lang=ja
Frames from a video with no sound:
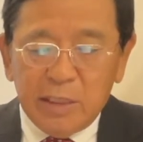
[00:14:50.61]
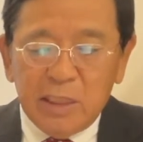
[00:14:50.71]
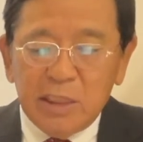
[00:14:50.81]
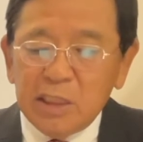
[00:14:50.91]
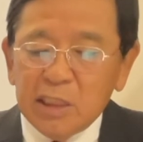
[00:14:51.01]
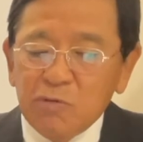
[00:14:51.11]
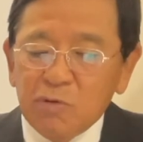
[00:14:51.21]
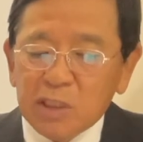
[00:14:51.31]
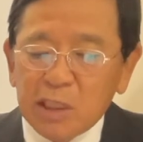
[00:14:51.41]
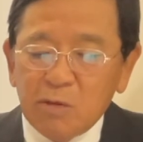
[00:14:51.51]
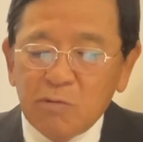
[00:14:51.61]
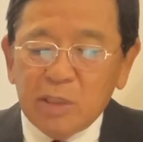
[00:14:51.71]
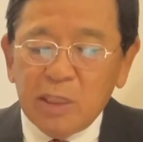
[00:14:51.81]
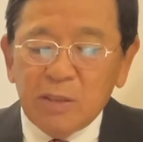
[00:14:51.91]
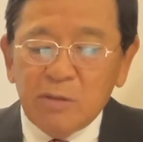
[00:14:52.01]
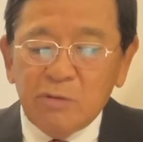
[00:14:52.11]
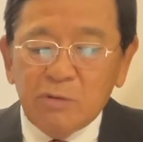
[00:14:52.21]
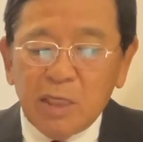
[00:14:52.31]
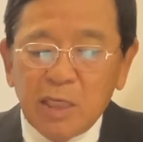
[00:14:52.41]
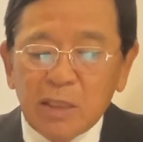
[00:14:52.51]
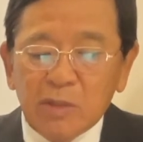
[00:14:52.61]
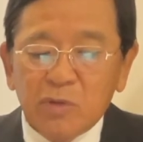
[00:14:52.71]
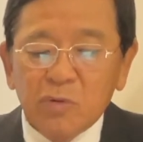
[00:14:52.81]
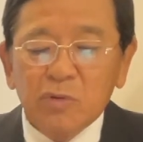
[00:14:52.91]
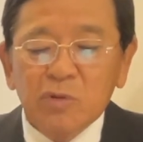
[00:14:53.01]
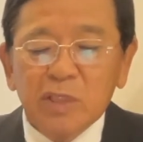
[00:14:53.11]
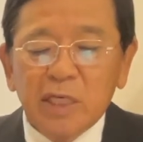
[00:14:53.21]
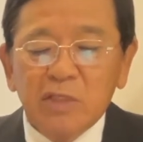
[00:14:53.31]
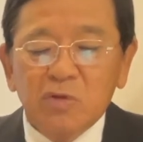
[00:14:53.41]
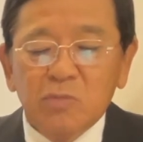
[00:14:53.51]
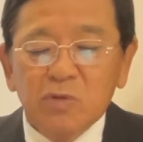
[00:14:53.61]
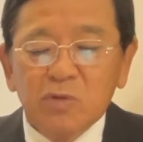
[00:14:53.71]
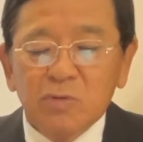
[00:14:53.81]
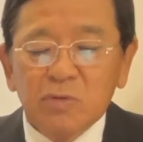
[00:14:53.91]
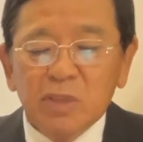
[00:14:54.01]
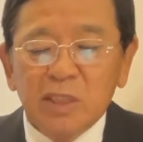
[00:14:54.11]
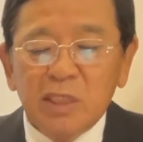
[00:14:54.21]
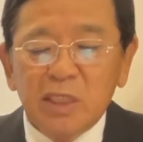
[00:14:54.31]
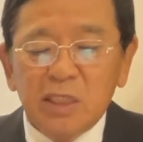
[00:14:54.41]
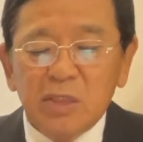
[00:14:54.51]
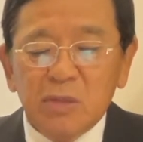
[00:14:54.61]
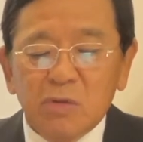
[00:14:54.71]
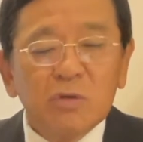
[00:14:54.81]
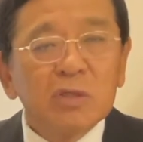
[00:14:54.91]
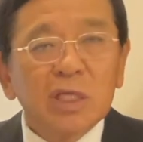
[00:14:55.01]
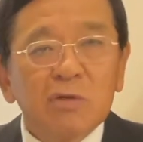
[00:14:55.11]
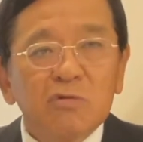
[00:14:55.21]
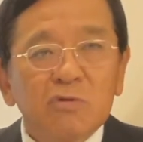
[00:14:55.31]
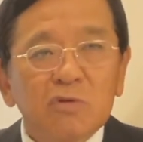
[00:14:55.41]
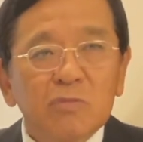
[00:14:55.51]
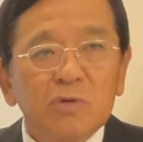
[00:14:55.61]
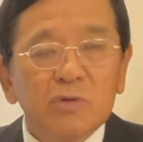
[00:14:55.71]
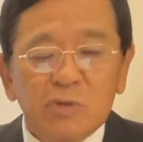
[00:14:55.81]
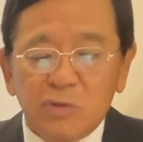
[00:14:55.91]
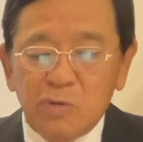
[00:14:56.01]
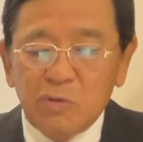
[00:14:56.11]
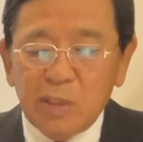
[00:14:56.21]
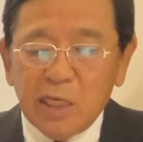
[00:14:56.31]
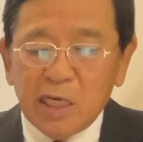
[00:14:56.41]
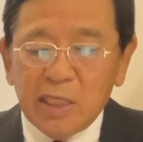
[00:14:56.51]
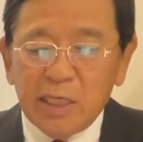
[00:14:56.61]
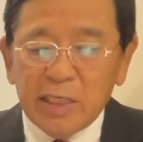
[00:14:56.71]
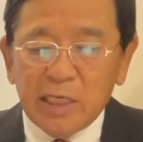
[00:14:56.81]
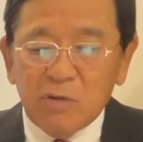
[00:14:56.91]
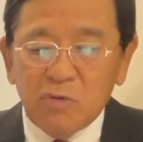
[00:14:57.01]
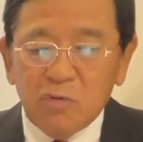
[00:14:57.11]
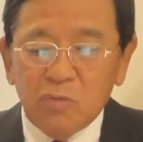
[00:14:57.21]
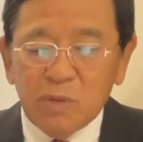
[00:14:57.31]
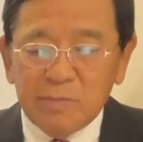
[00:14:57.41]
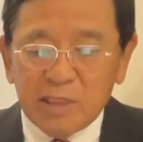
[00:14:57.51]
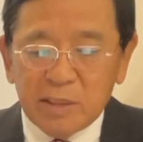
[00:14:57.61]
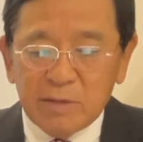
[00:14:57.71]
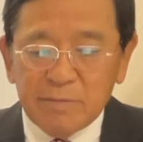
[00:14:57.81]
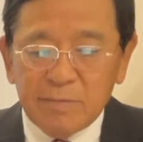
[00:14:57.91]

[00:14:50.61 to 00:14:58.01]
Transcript: 認識の仕方の研究から教材の持つ意義を探ることも重要な課題かと思います